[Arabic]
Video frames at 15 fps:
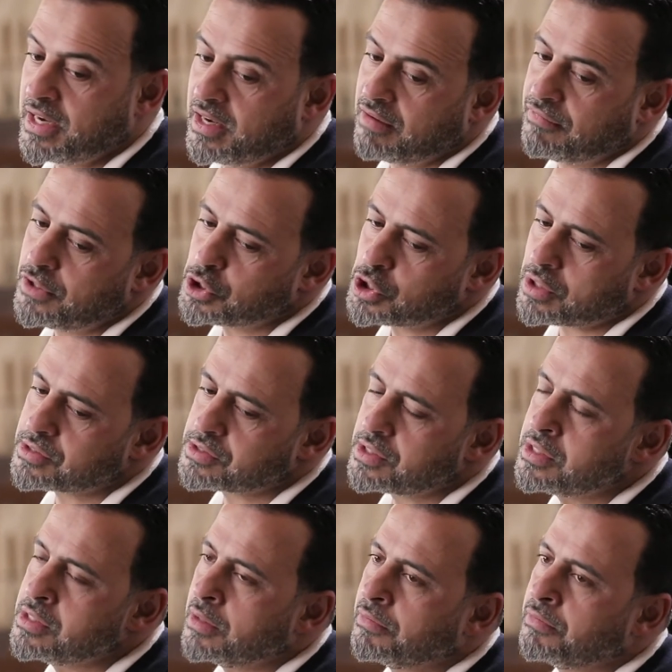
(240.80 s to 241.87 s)
لأن في
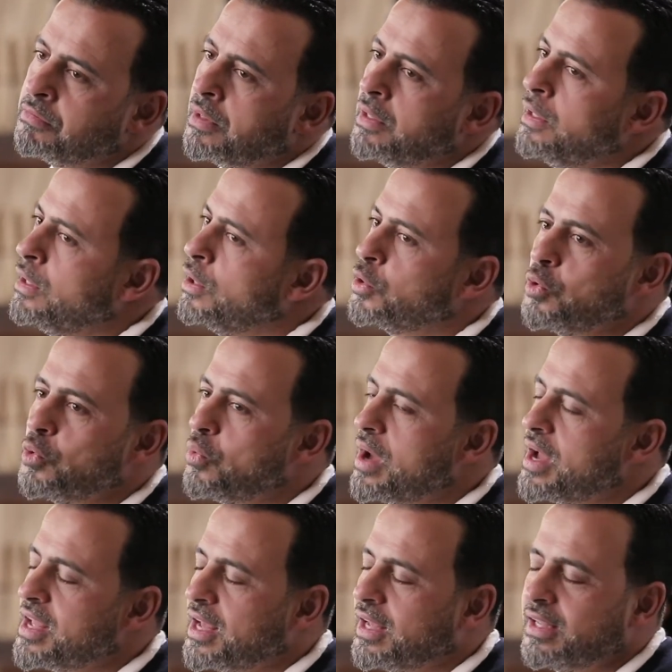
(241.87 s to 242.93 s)
شخصية ظل
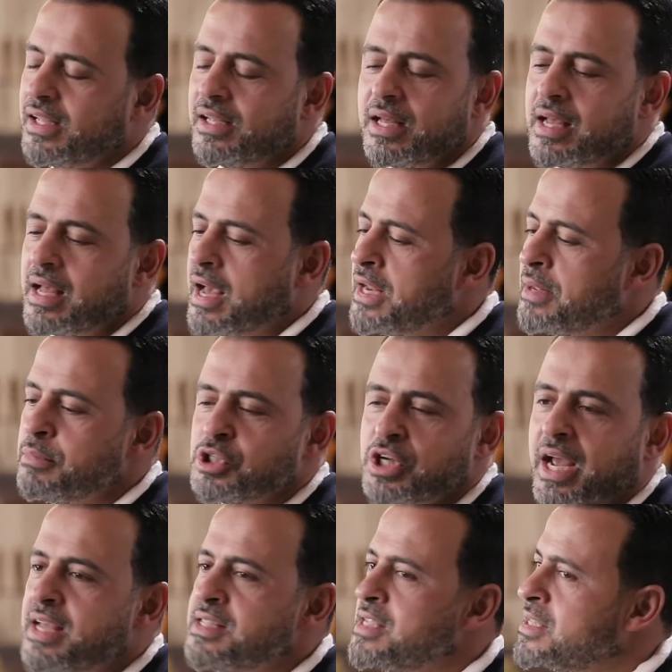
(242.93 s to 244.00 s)
جوايا انا مش
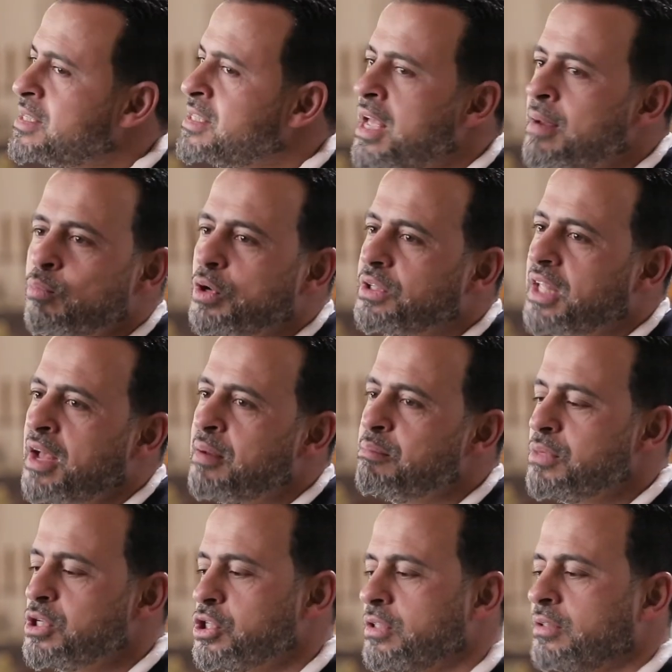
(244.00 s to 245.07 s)
عايز اتساب
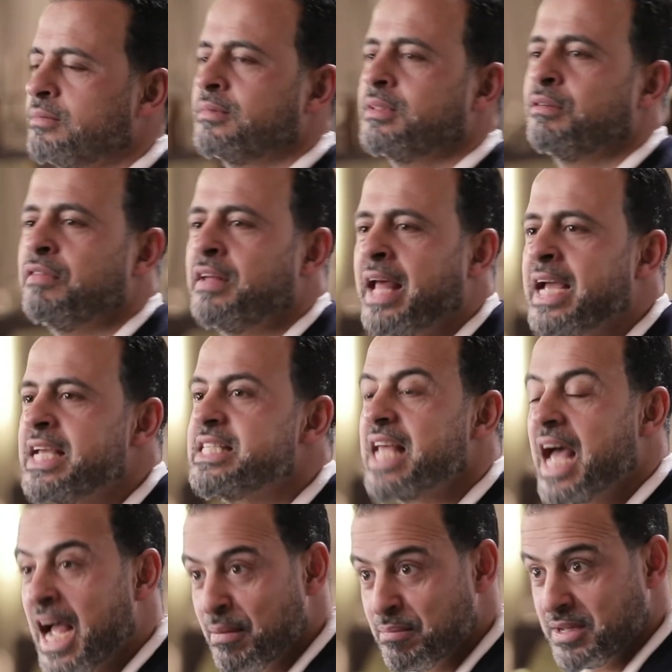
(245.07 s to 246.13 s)
واتهمش فانا عايز
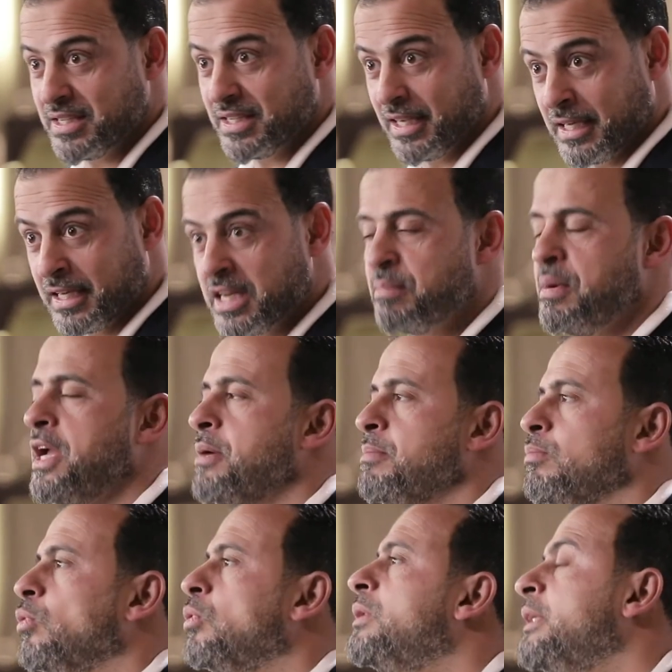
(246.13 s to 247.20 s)
احمي اللي انا
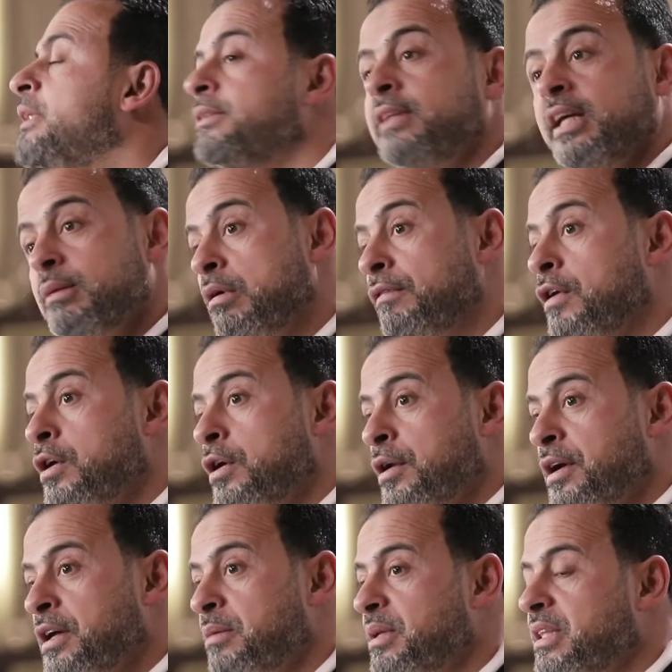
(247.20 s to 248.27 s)
بحبه تاني
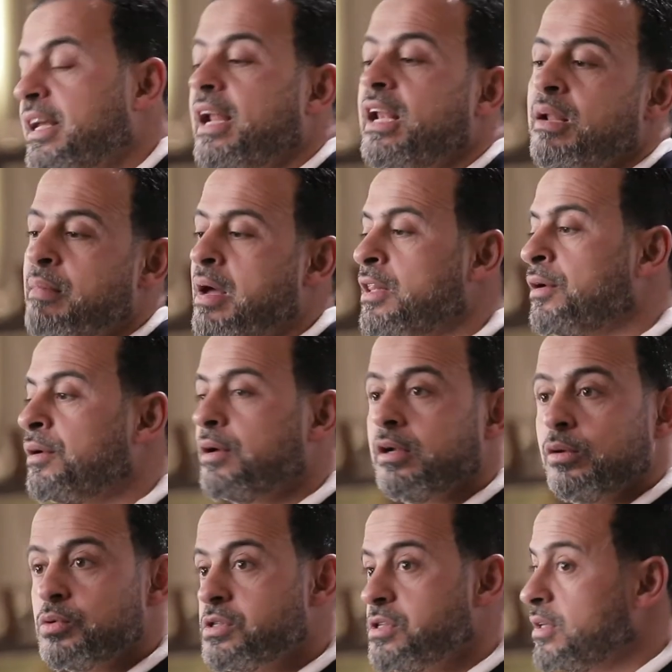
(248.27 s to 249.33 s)
بفكرك انا بتكلم على
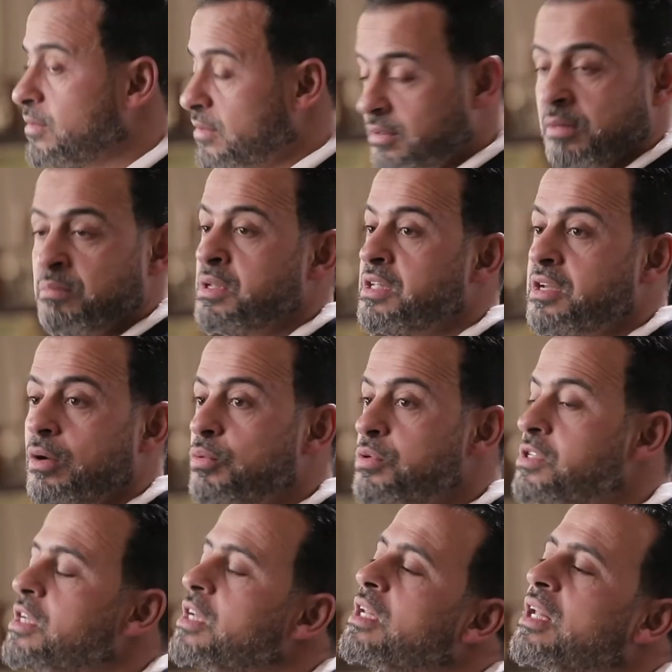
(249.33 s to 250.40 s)
الراجل والست
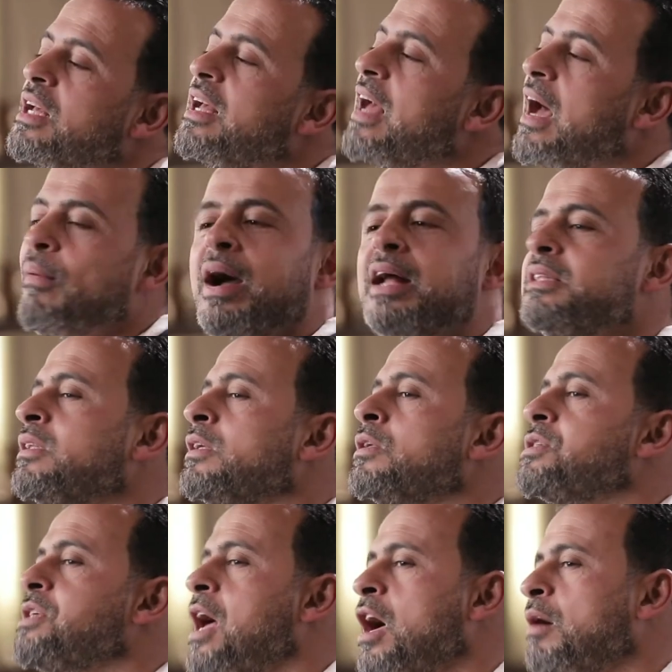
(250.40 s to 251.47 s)
المتجوزين او حتى
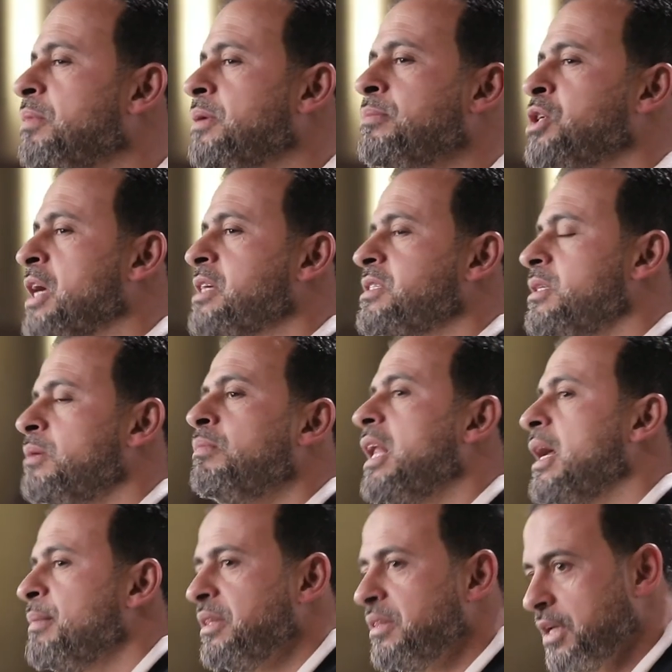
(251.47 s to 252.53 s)
الاصحاب اللي مش حاسين
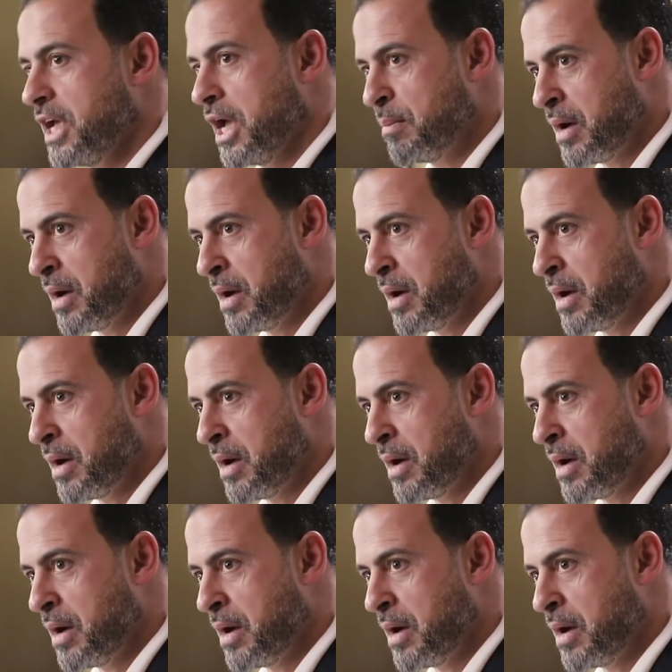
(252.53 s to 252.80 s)
بالامان تجاه